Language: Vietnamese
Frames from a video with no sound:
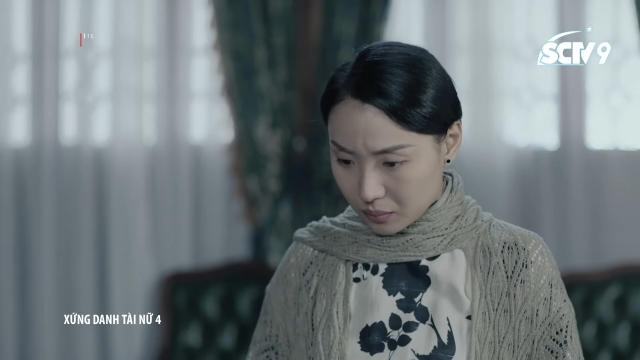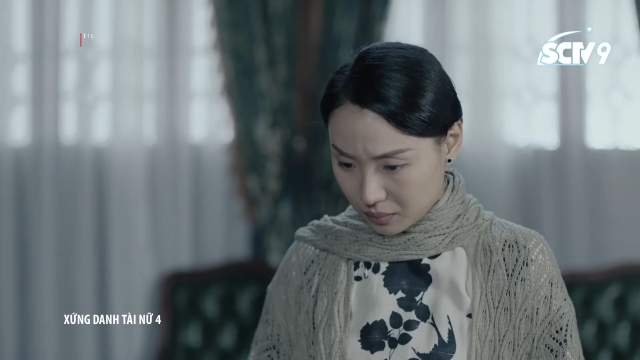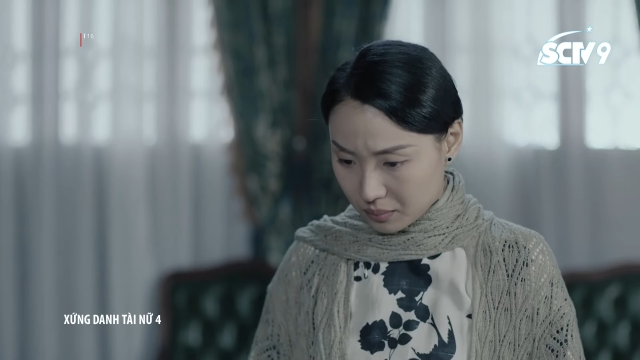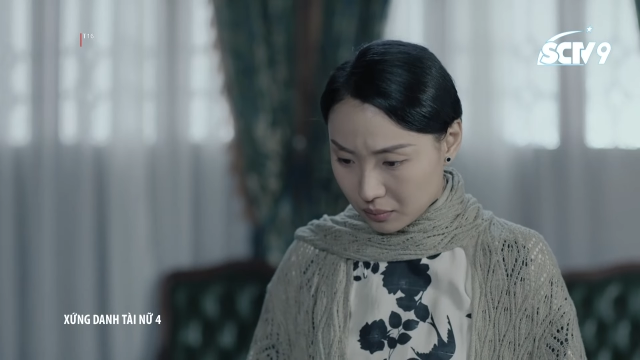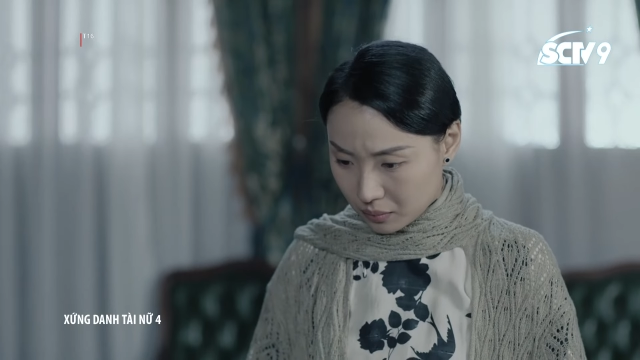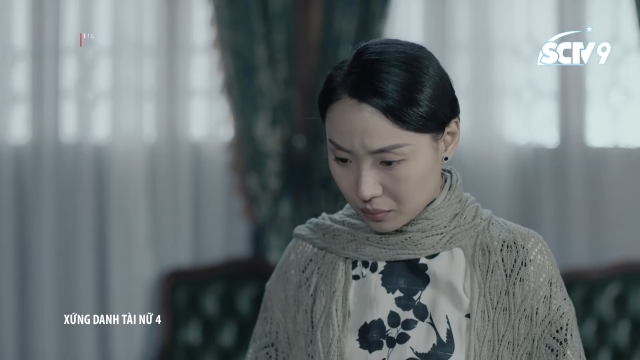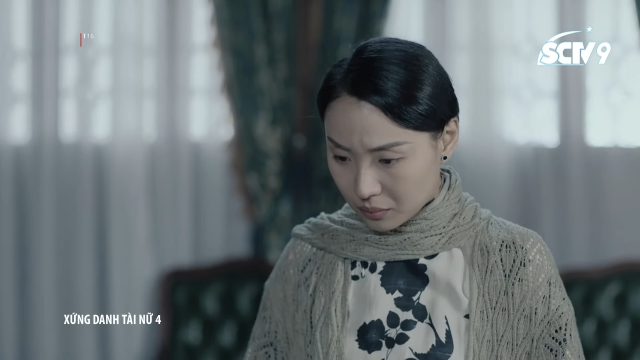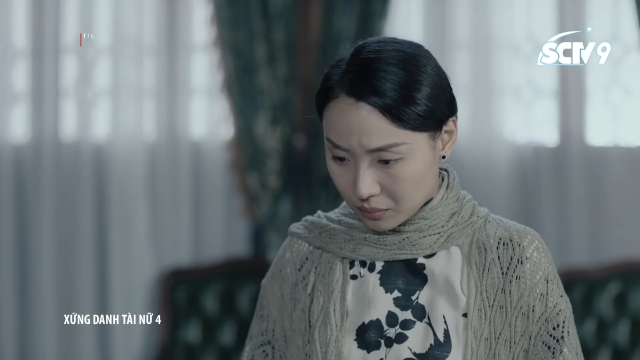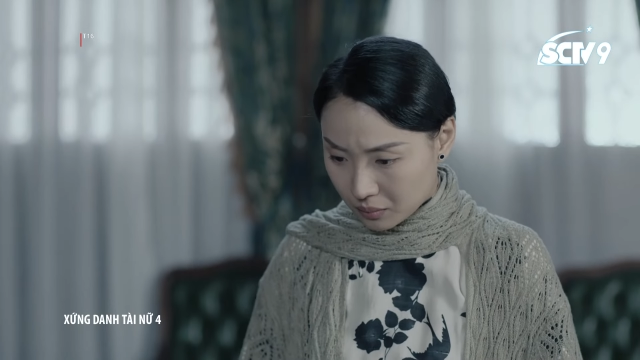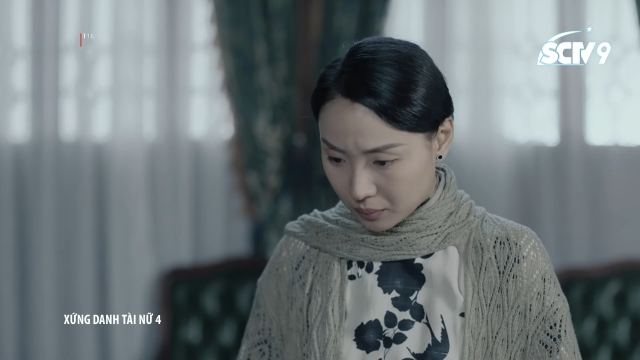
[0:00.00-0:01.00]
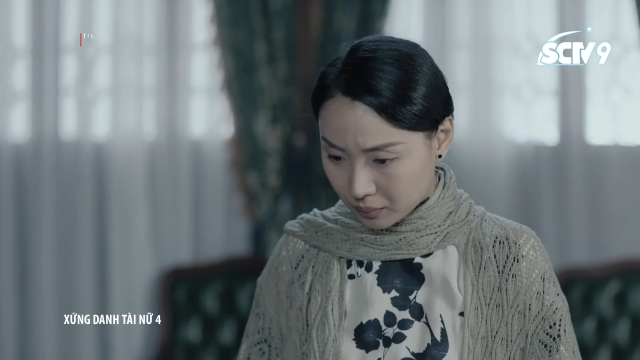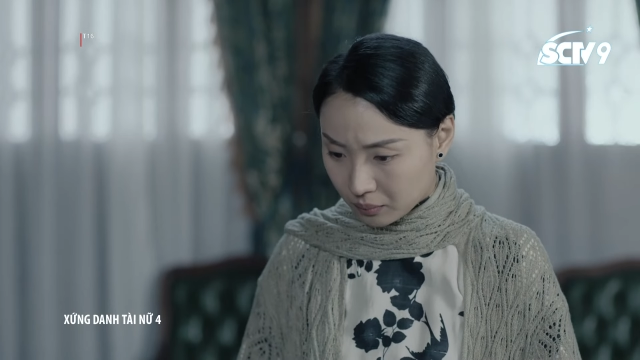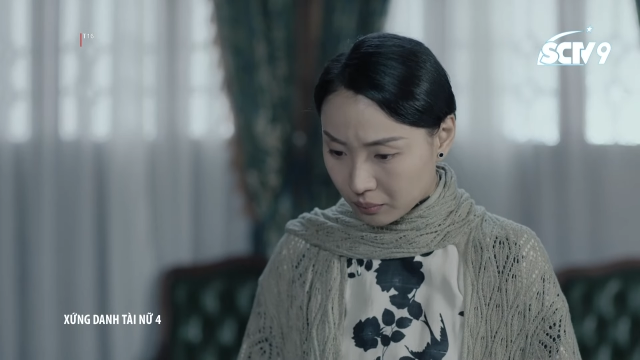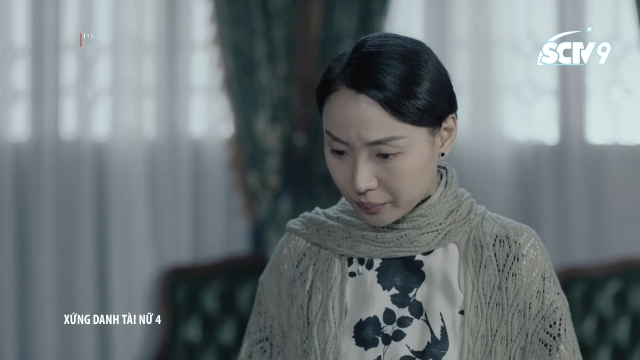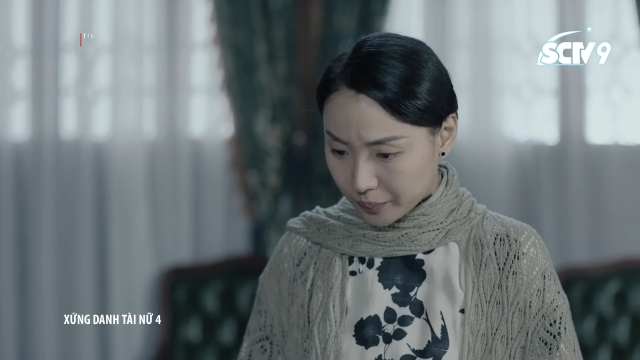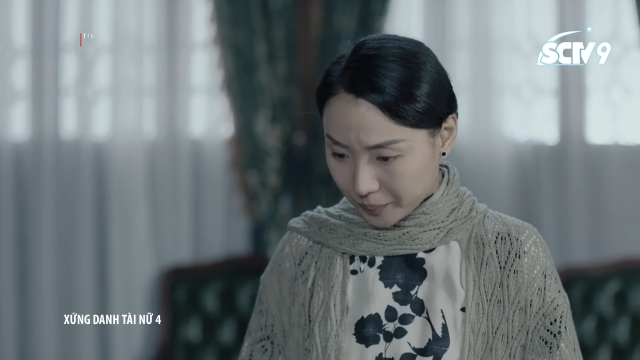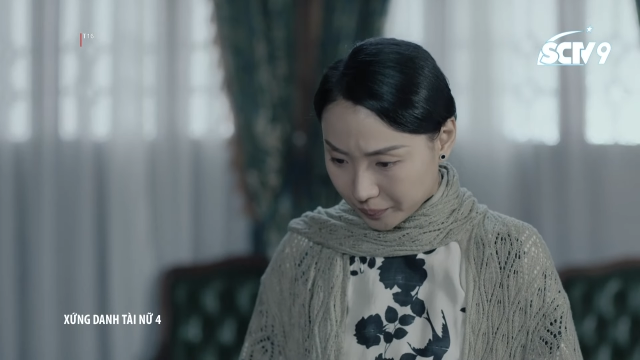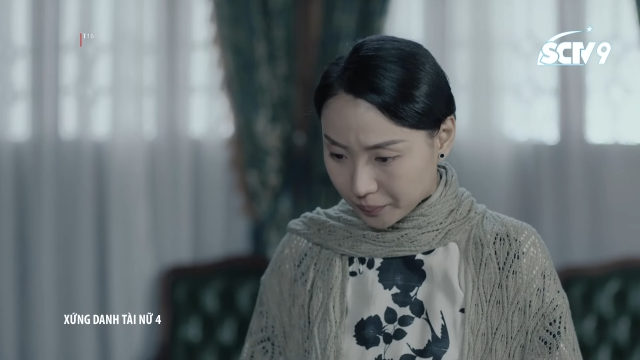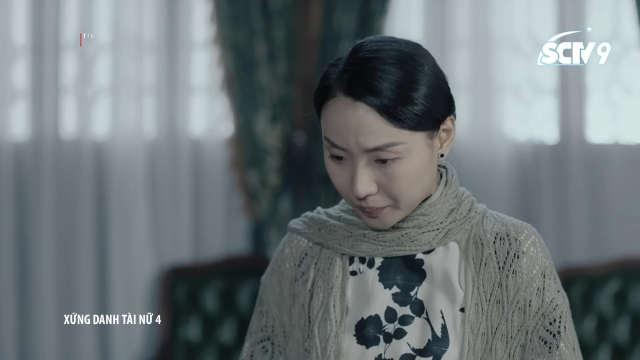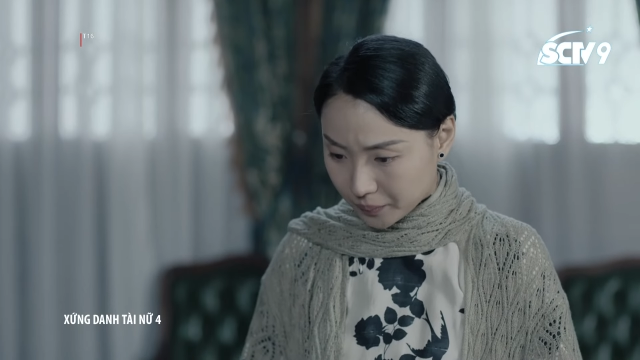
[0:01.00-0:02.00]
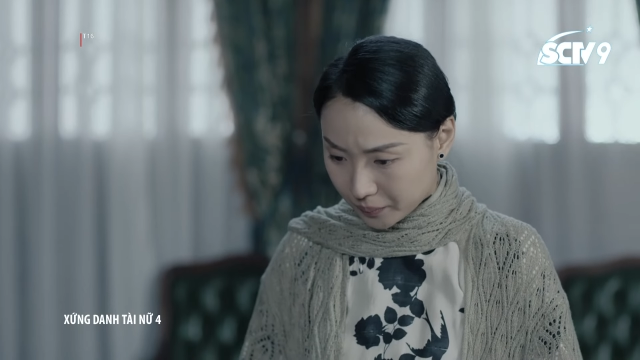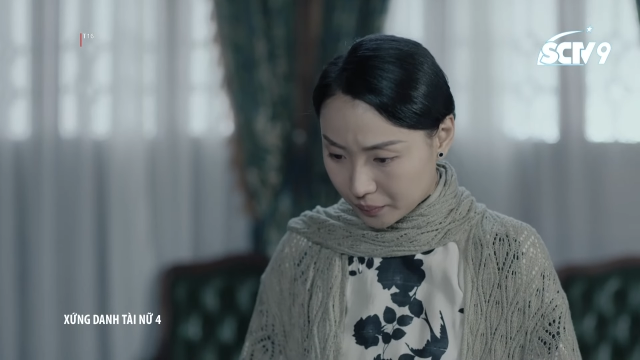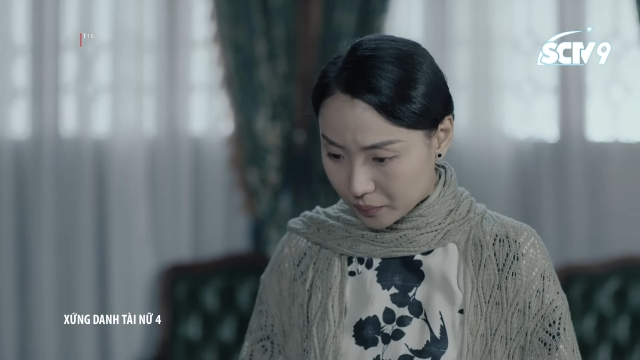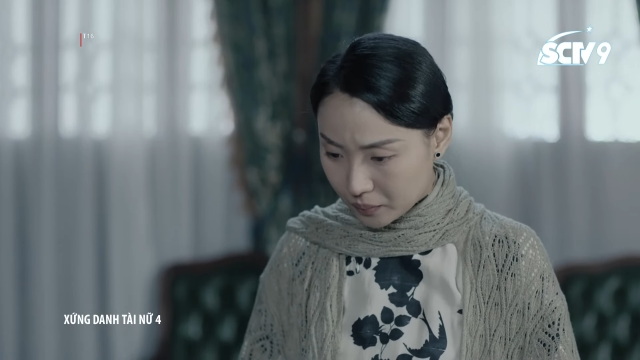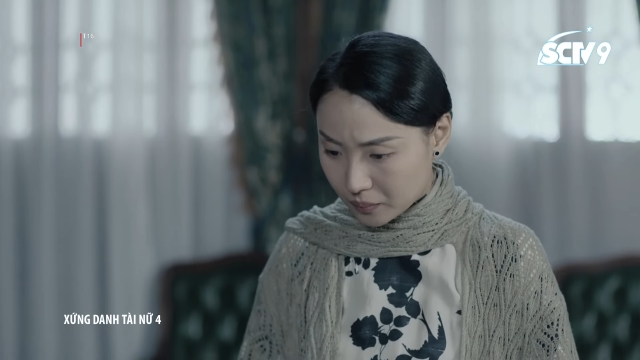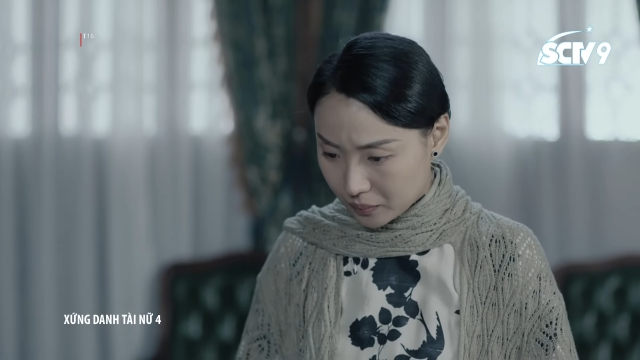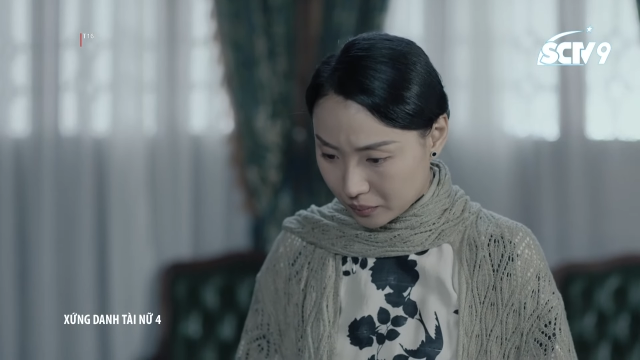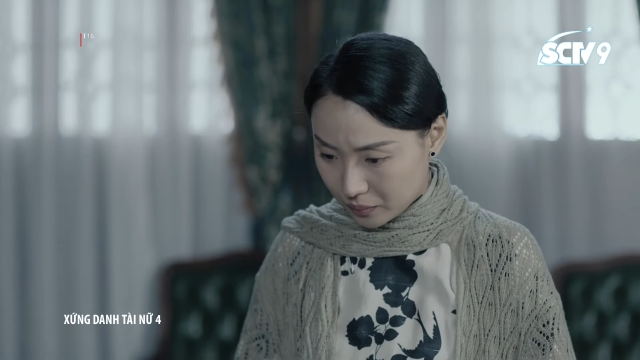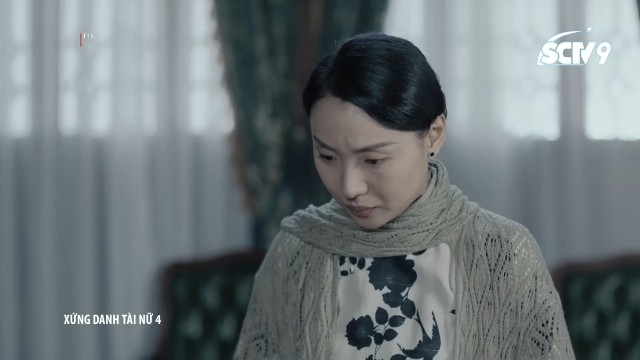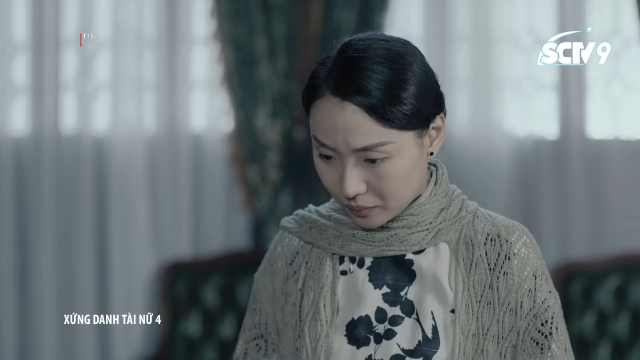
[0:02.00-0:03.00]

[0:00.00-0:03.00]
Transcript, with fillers: Luôn cả nói cũng không được nói Các người